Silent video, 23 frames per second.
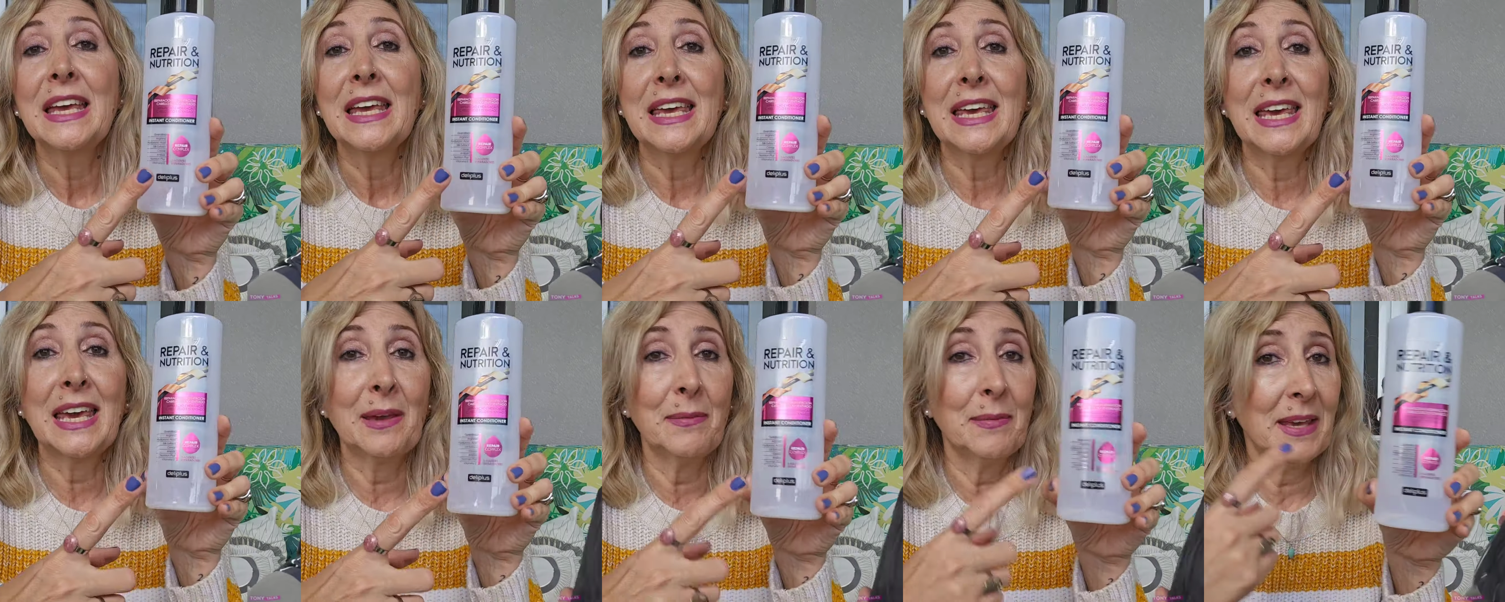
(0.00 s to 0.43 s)

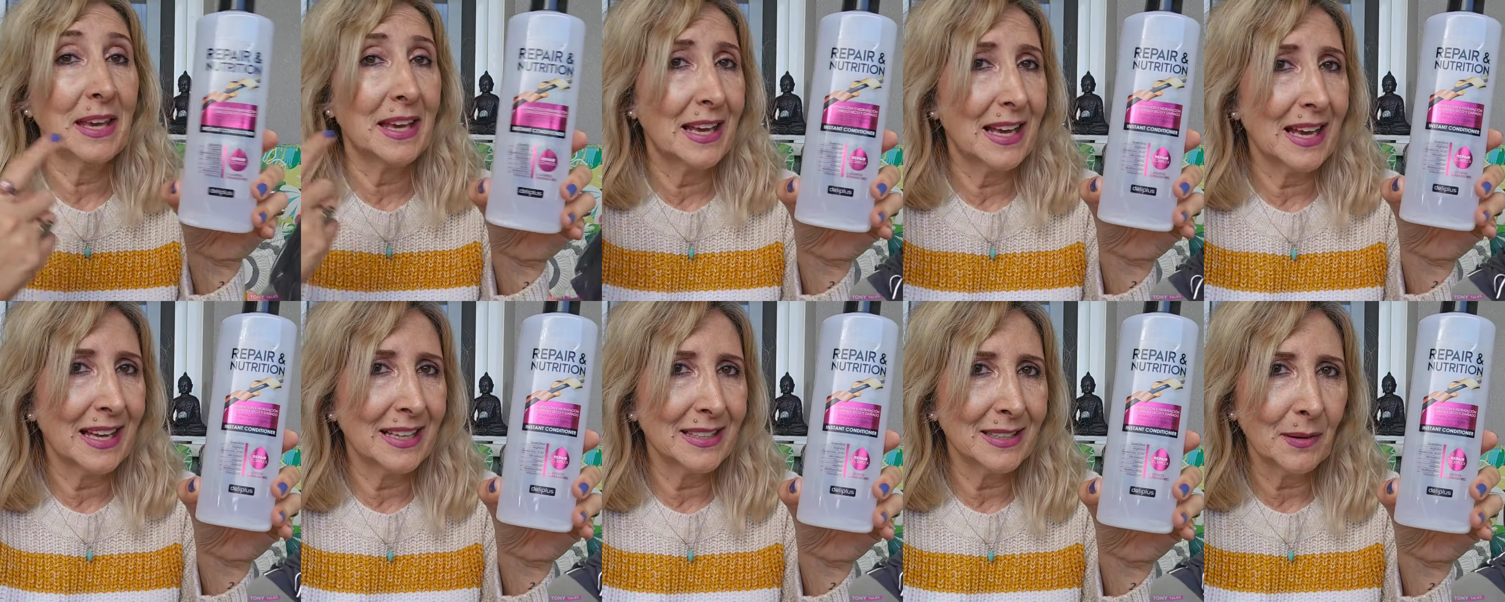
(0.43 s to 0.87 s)
que me
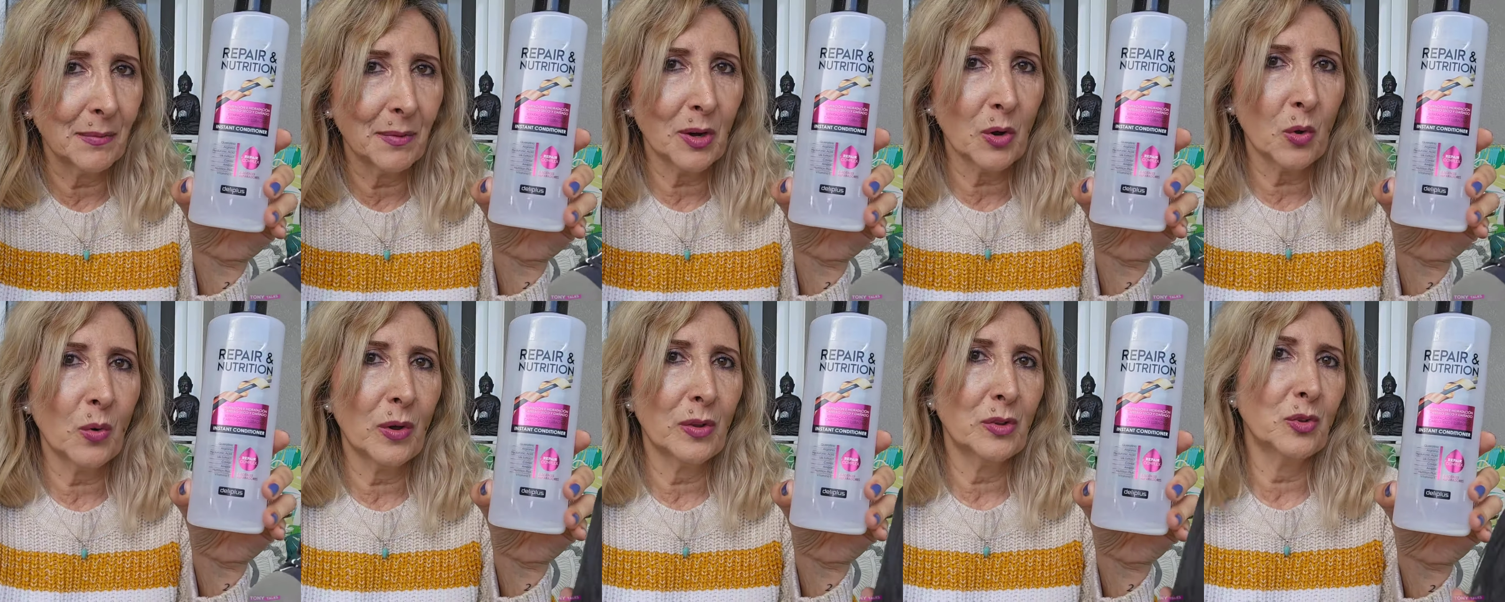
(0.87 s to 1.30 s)
encanta
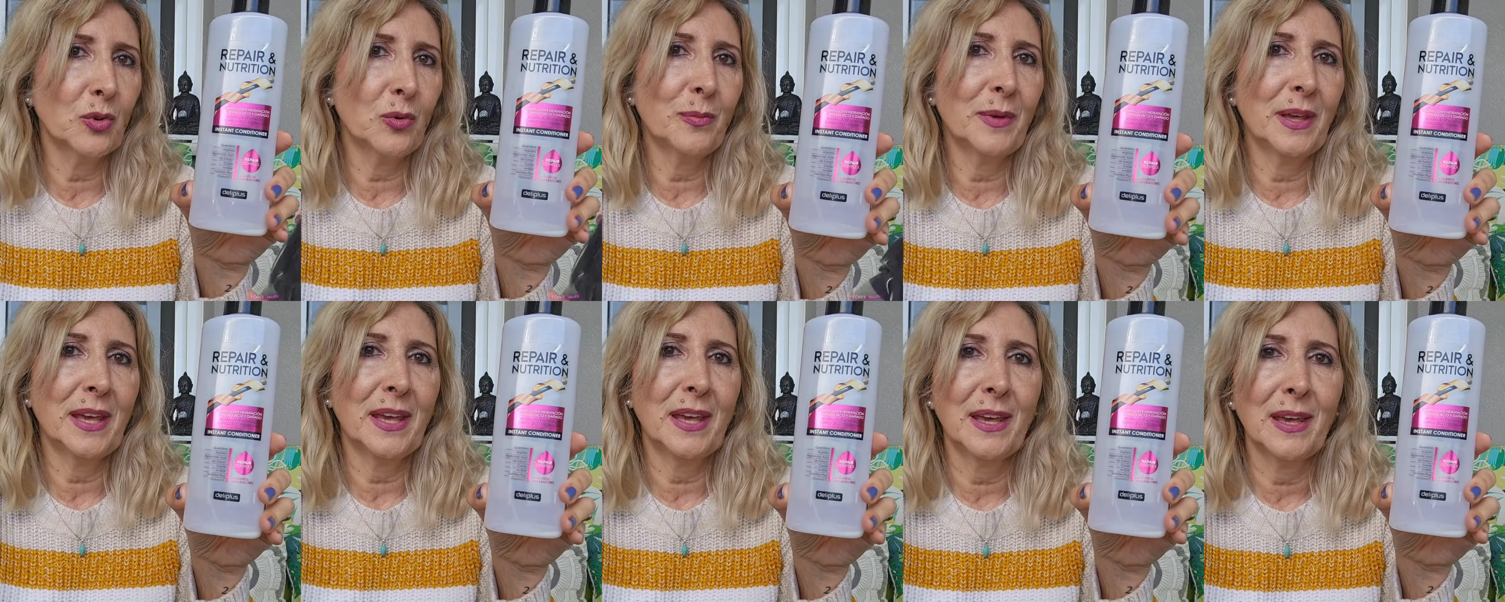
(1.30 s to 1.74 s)
para cuando
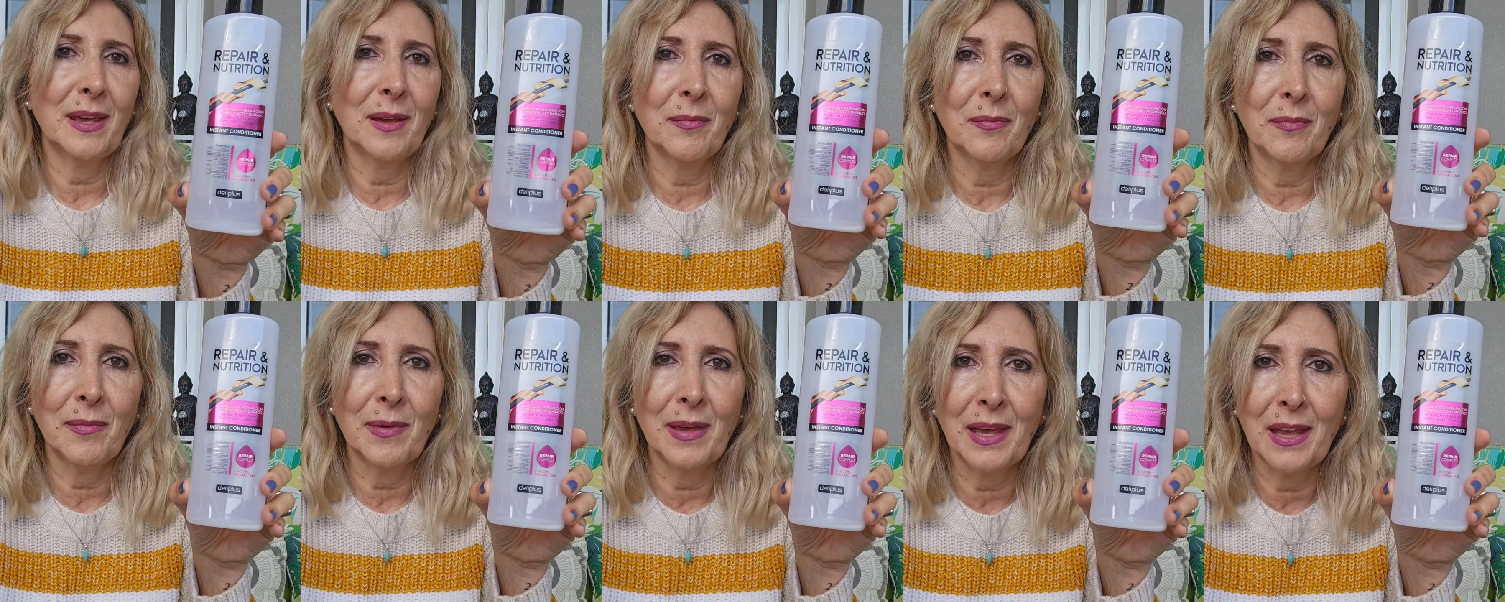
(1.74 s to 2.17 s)
me,
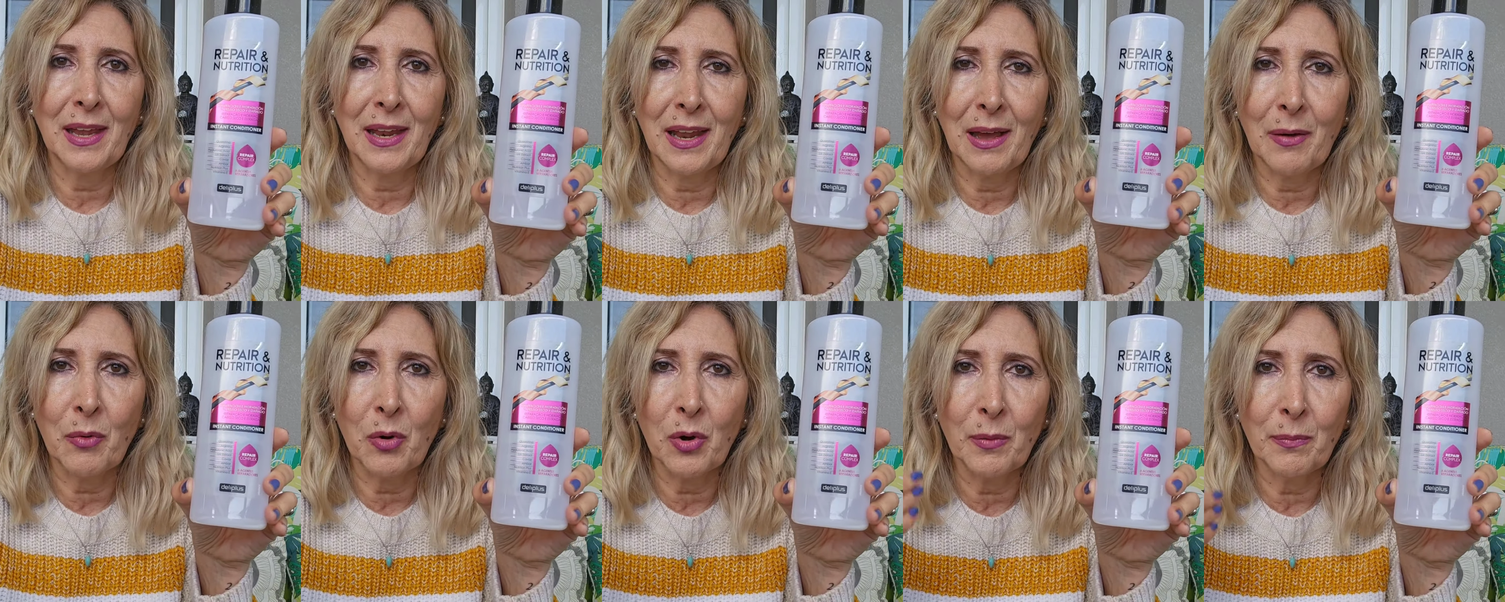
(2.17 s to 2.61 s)
me,
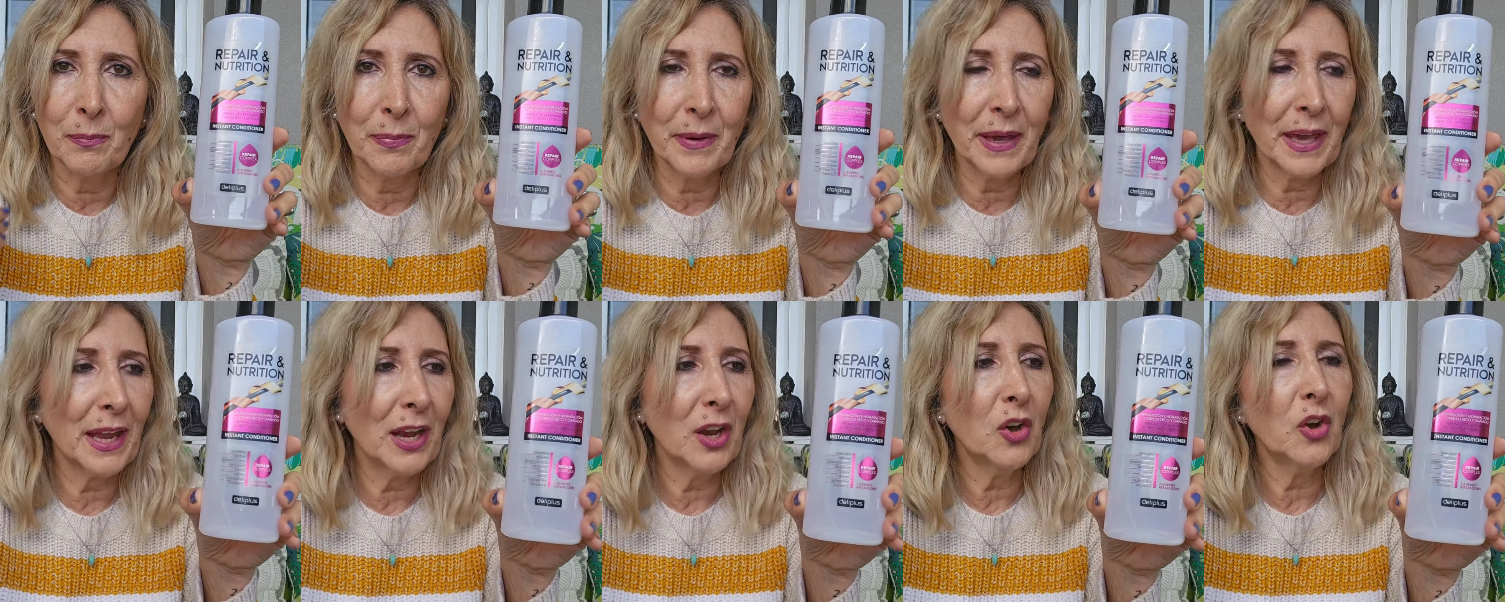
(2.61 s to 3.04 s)
lavo el
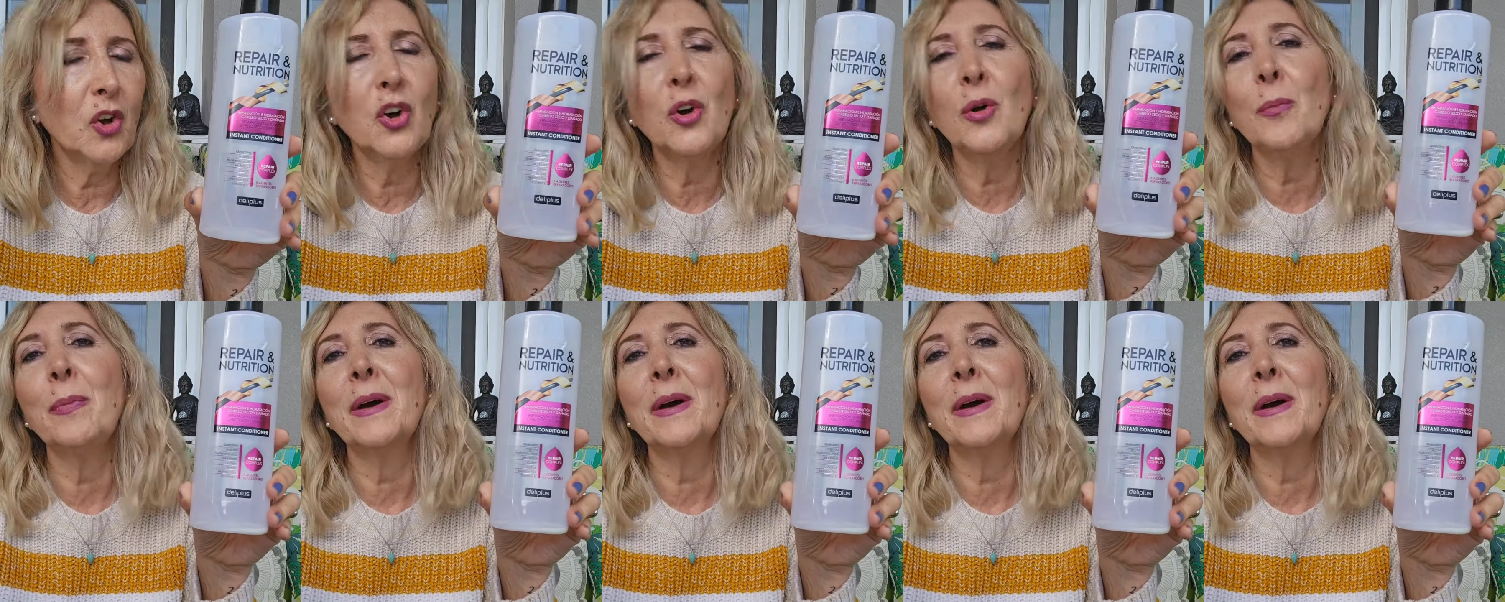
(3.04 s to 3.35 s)
pelo,